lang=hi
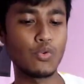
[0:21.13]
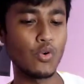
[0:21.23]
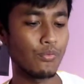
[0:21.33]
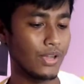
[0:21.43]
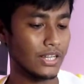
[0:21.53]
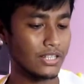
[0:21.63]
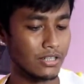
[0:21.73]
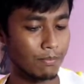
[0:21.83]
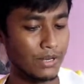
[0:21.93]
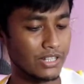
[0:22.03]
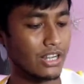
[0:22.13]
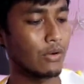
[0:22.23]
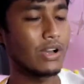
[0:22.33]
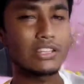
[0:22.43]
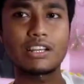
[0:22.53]
प्रोफिक्स
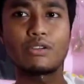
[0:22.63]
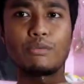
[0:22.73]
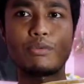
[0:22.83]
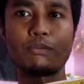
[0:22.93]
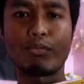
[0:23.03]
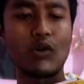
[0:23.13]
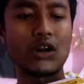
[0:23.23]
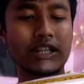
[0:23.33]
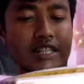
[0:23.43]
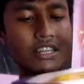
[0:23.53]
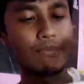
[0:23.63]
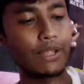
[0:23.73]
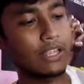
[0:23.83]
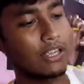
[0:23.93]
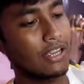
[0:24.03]
प्रेशर वाशर और बहुत अच्छा सा
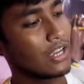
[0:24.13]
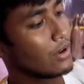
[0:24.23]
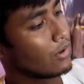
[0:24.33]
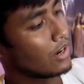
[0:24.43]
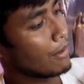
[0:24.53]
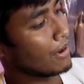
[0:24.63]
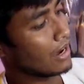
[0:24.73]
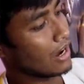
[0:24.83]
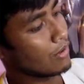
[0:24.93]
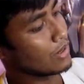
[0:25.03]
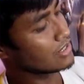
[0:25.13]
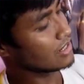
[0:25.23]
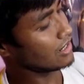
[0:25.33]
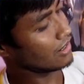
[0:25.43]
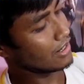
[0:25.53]
पैकिंग है और यहाँ पे कार
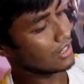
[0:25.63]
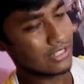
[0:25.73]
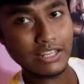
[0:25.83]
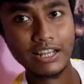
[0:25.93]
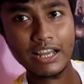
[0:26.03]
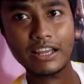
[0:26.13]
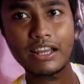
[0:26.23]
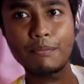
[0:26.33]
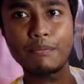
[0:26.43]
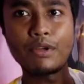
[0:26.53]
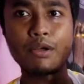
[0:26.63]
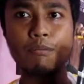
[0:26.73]
वाशर ऐसे दिखाया गया है